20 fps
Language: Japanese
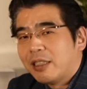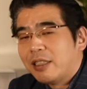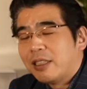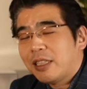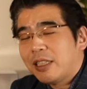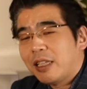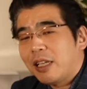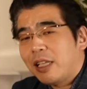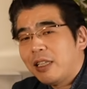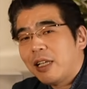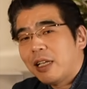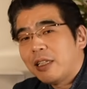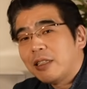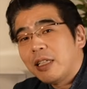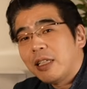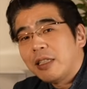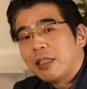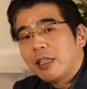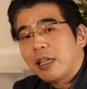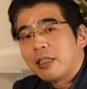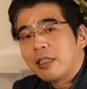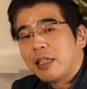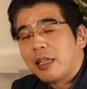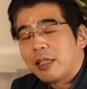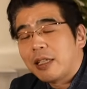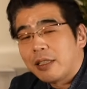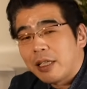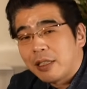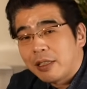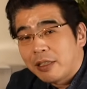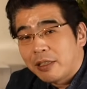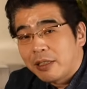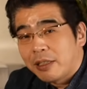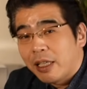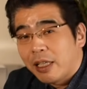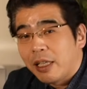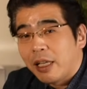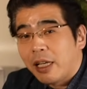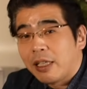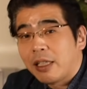じゃあなんであなたに対して優しく
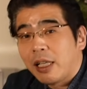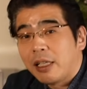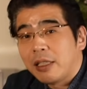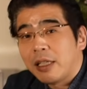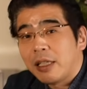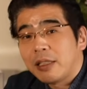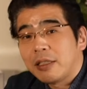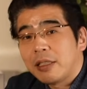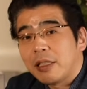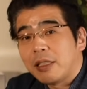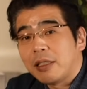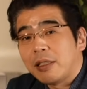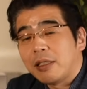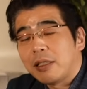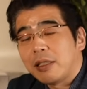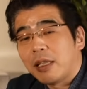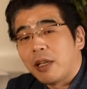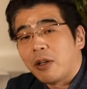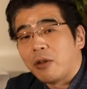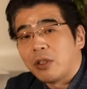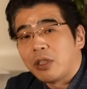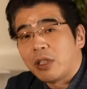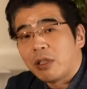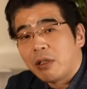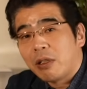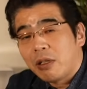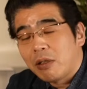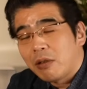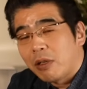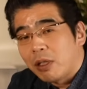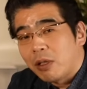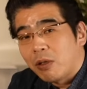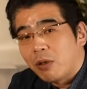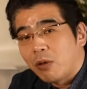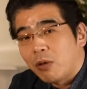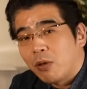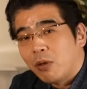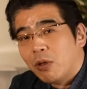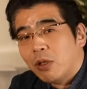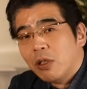てあなたに対して傷つけないようにしてくれるのかという
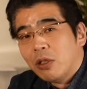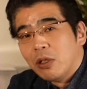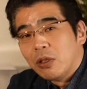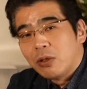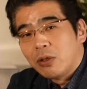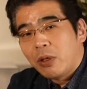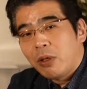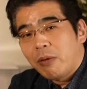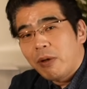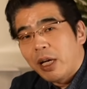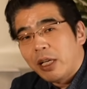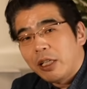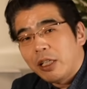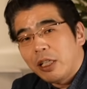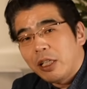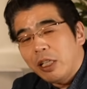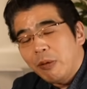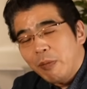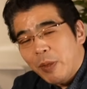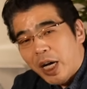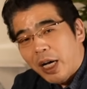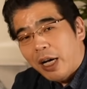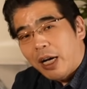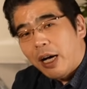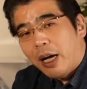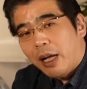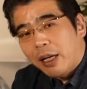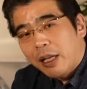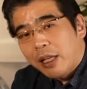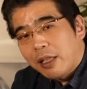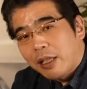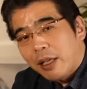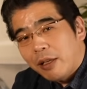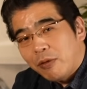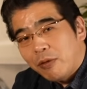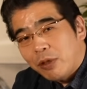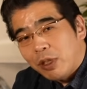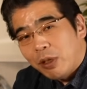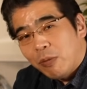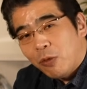とそれは今あなた
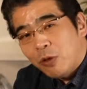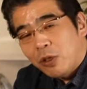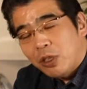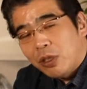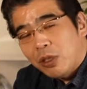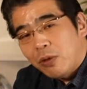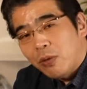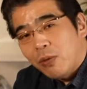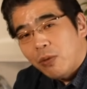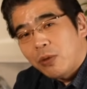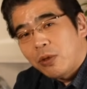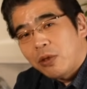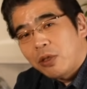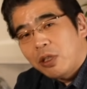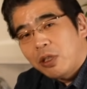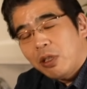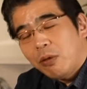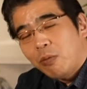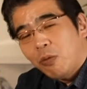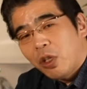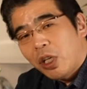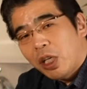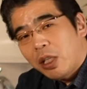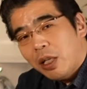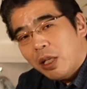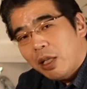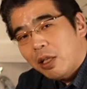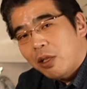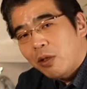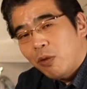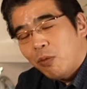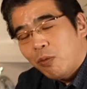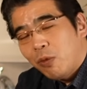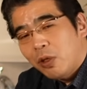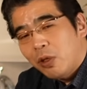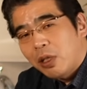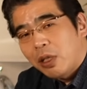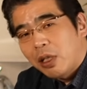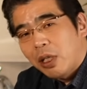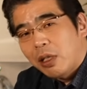の気持ちをこっちに向けたいと
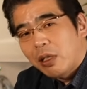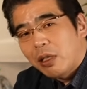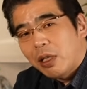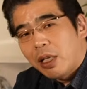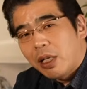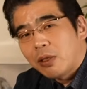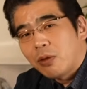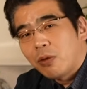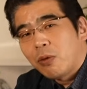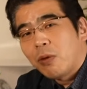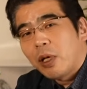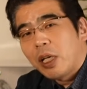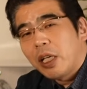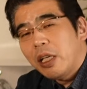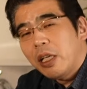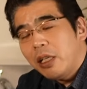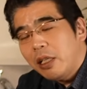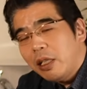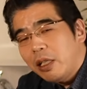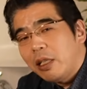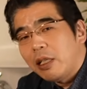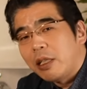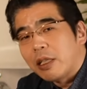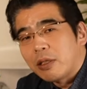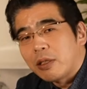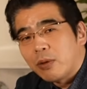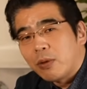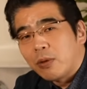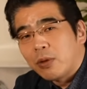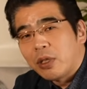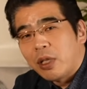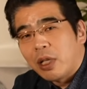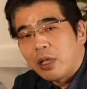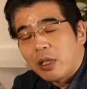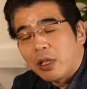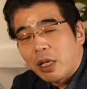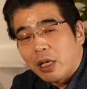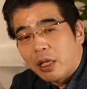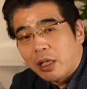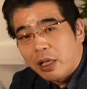思っているからそこは演技でそうしている
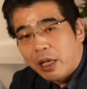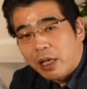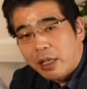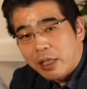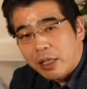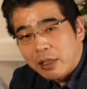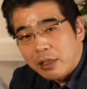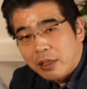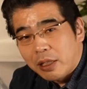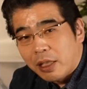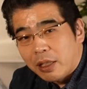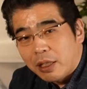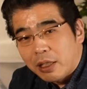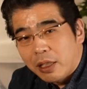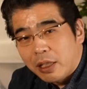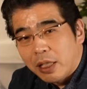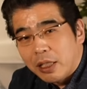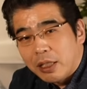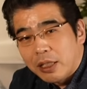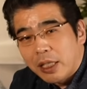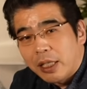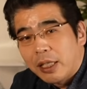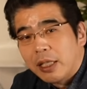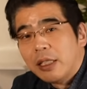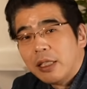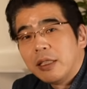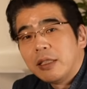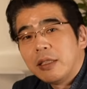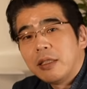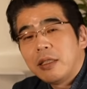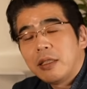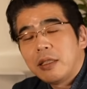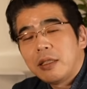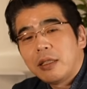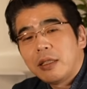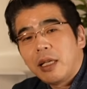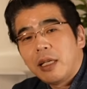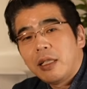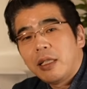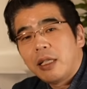だけの話であってじゃあ実
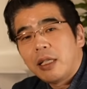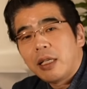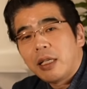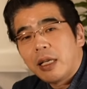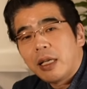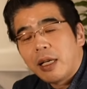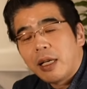際に